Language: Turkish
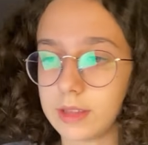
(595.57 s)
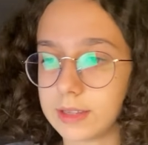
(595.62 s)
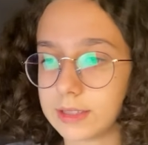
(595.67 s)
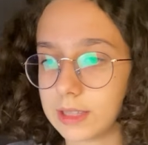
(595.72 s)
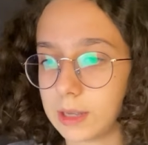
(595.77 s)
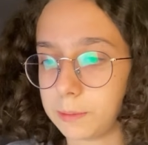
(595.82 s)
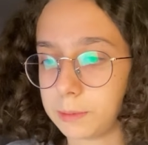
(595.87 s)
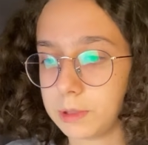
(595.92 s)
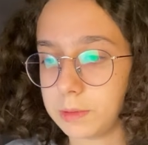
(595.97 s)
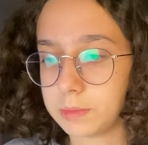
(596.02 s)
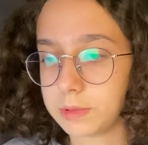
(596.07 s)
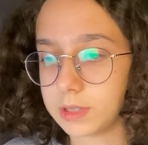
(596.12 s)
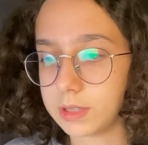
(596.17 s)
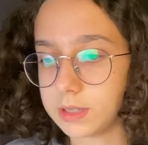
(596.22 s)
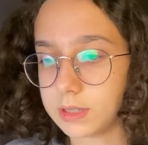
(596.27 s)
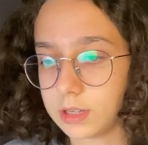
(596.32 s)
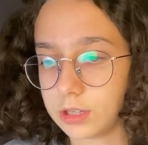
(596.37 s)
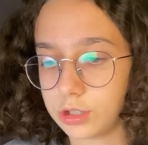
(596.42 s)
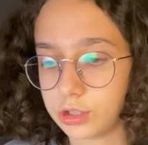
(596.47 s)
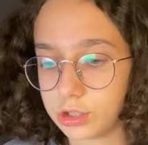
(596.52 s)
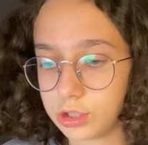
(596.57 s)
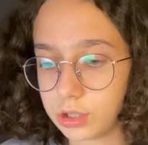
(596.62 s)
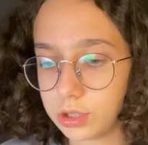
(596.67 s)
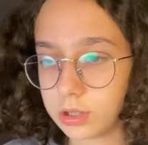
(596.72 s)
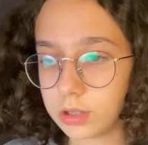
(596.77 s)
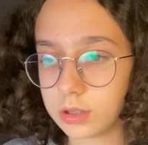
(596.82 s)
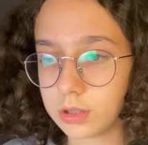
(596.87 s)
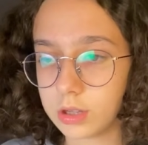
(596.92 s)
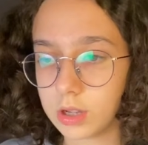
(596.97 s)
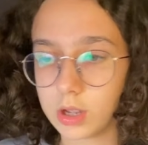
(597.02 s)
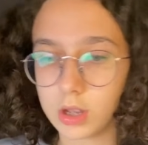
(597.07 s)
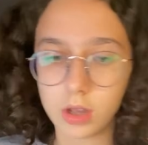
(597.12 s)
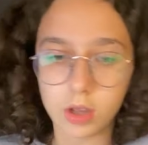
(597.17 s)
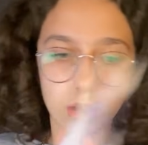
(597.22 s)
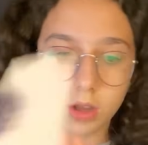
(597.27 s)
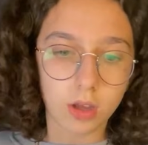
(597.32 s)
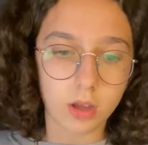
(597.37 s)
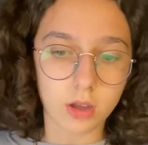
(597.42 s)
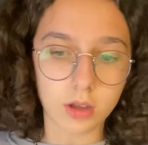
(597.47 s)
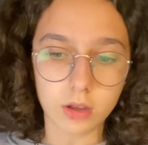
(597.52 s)
hesaplayayım sizler için.
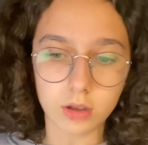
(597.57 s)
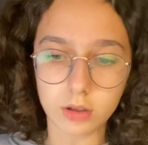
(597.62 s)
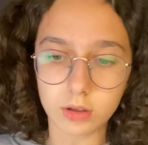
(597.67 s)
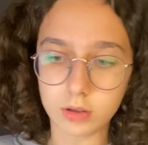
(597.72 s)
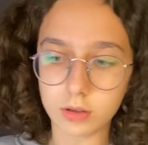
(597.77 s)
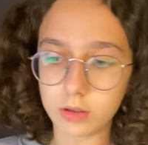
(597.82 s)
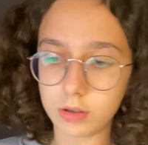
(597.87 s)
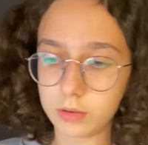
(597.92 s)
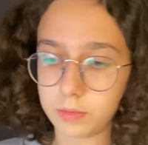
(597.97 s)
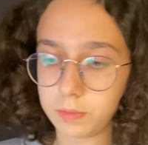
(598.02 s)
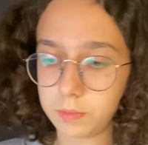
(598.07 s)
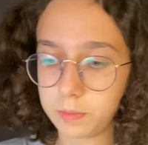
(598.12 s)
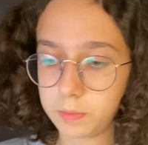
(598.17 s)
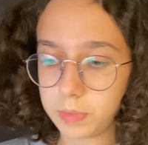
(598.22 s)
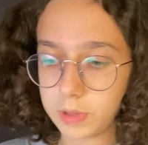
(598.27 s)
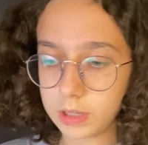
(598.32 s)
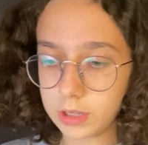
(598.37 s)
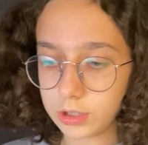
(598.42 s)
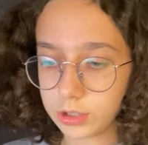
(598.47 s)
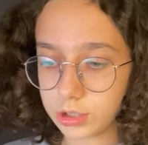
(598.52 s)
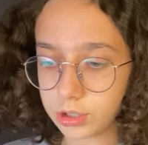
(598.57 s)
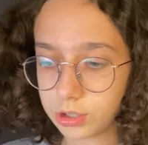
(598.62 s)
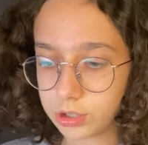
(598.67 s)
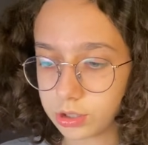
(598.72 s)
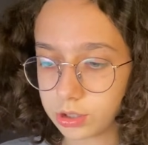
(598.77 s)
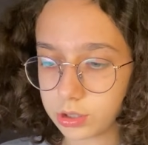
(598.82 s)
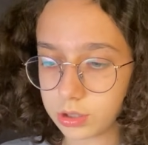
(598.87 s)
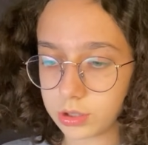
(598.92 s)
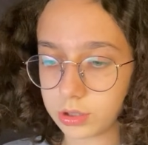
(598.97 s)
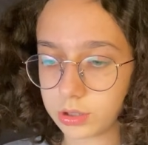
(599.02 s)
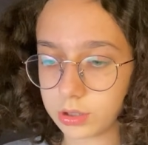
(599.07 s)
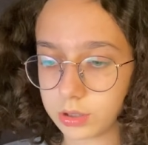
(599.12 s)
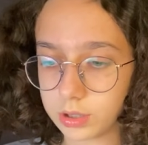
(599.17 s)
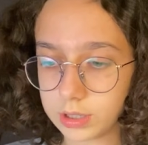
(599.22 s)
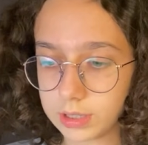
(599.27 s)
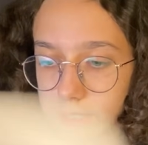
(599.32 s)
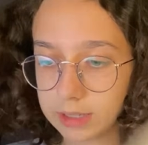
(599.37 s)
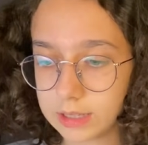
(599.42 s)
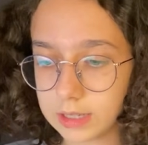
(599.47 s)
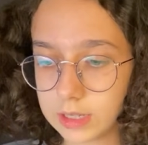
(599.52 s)
1, 2,
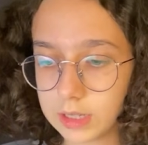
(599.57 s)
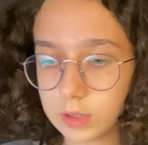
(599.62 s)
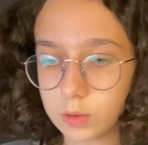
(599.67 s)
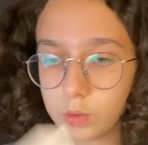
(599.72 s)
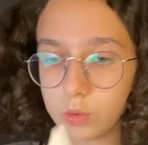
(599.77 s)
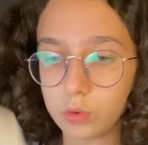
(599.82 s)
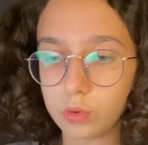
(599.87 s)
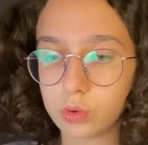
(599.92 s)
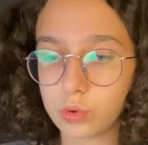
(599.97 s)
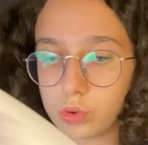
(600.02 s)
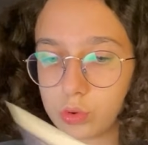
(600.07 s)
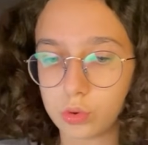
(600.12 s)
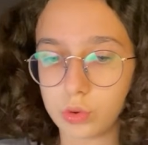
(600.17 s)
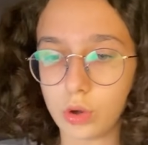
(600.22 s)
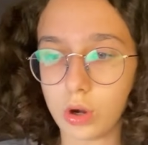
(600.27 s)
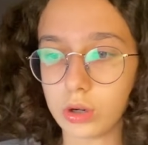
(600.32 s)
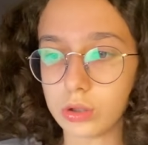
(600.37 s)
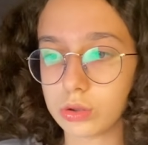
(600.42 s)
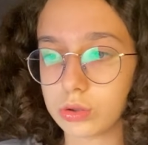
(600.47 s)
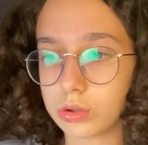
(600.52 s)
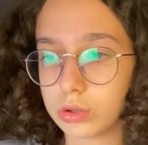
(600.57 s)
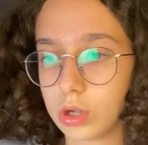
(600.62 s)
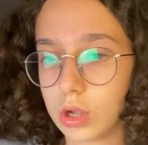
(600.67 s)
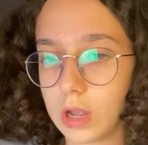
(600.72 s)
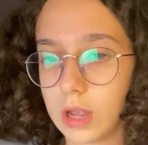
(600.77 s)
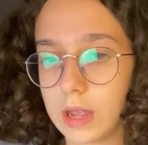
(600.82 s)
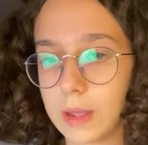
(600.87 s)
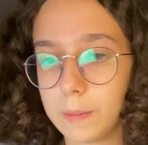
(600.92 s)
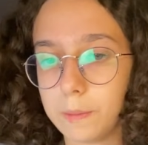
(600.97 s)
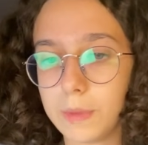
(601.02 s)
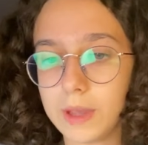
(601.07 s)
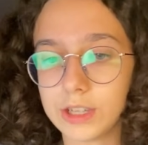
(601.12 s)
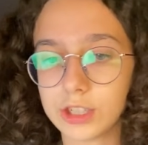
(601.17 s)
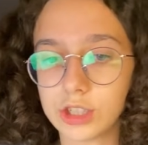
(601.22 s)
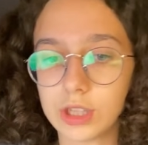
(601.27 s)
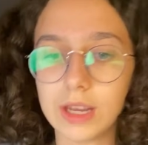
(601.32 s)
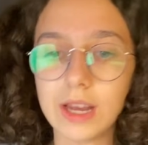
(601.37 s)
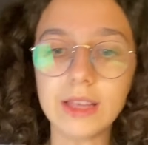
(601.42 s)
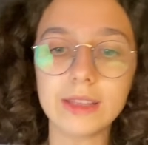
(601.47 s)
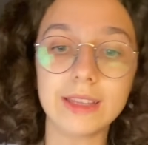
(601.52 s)
3, 4, 5
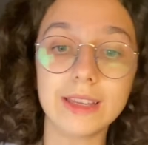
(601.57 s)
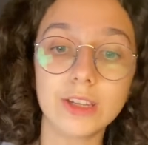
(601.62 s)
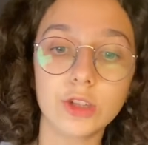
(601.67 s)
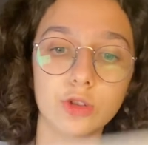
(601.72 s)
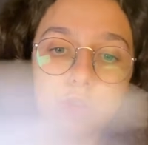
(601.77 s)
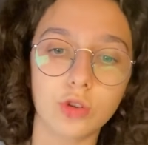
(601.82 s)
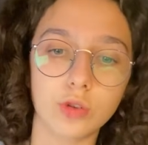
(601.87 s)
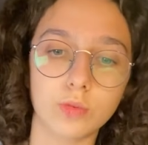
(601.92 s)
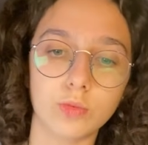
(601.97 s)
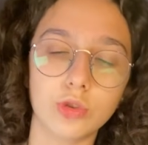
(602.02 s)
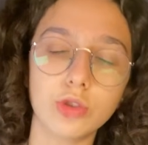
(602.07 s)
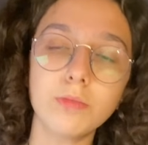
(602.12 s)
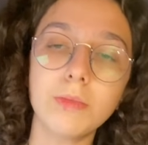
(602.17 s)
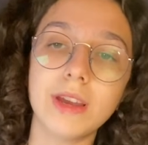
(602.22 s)
tane test çözmüşüm.